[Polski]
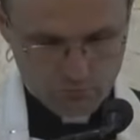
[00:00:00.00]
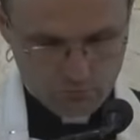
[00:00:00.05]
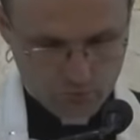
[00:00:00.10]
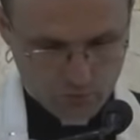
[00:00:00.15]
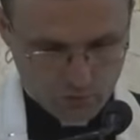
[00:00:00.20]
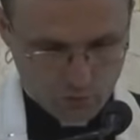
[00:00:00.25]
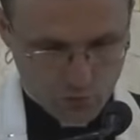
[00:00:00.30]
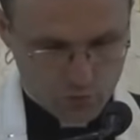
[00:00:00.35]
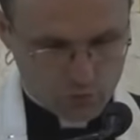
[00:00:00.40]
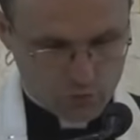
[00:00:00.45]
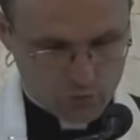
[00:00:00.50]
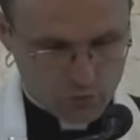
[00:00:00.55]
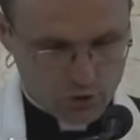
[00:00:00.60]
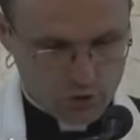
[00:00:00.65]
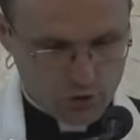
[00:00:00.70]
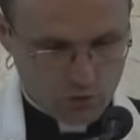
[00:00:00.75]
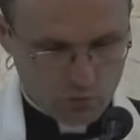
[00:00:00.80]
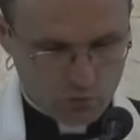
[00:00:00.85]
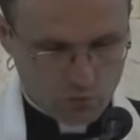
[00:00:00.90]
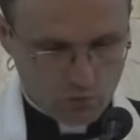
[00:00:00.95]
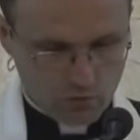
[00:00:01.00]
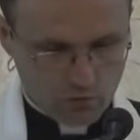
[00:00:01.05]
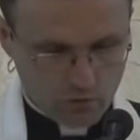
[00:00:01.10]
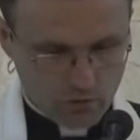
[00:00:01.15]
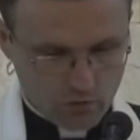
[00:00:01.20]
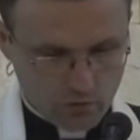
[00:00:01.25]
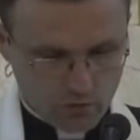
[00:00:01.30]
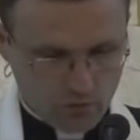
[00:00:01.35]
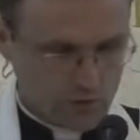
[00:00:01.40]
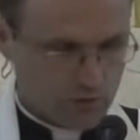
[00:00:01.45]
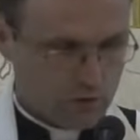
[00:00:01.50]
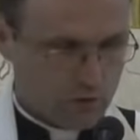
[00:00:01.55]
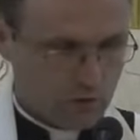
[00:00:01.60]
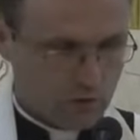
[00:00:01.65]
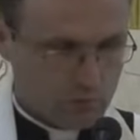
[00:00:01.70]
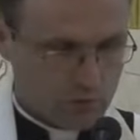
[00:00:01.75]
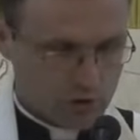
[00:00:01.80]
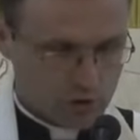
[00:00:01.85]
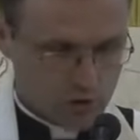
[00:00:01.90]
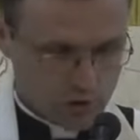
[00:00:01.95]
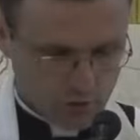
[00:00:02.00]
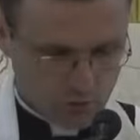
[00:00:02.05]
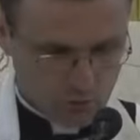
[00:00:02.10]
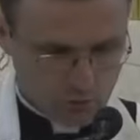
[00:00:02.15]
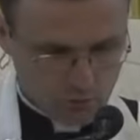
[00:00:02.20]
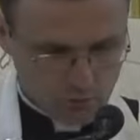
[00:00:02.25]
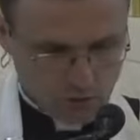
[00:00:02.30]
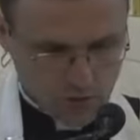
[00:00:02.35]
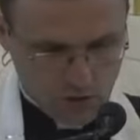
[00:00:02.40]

rozwój życia duchowego jest jednym z grzechów,